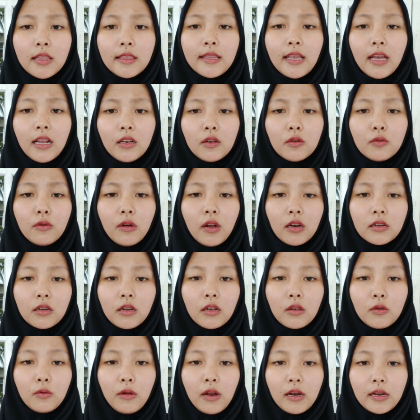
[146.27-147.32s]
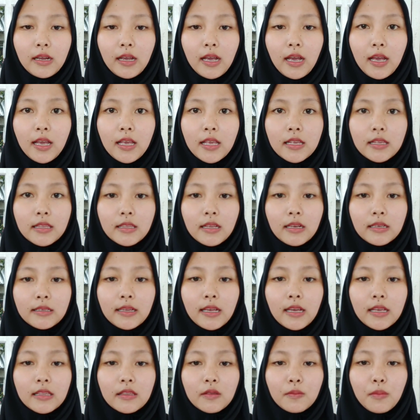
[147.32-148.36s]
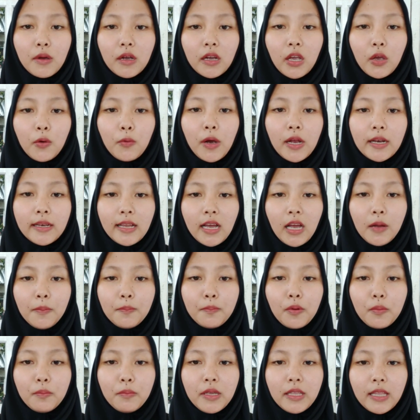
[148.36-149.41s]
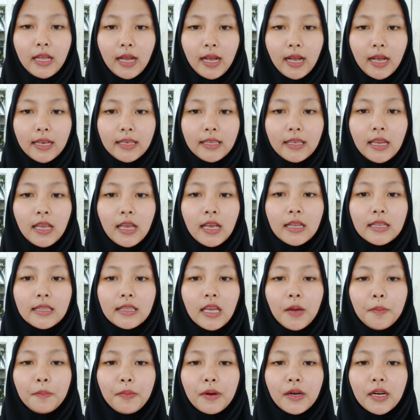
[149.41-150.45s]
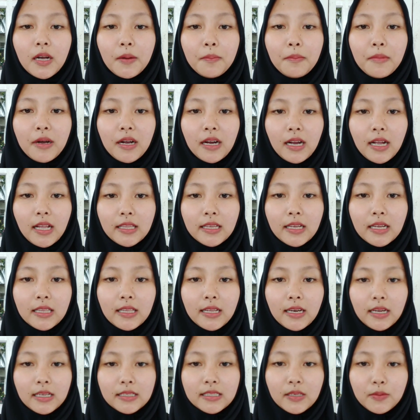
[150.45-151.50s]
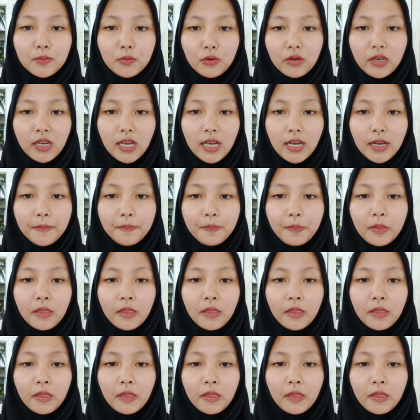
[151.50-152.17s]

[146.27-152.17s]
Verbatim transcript: dan luar keluarga serta sebagai wadah pembinaan dan pengembangan generasi muda.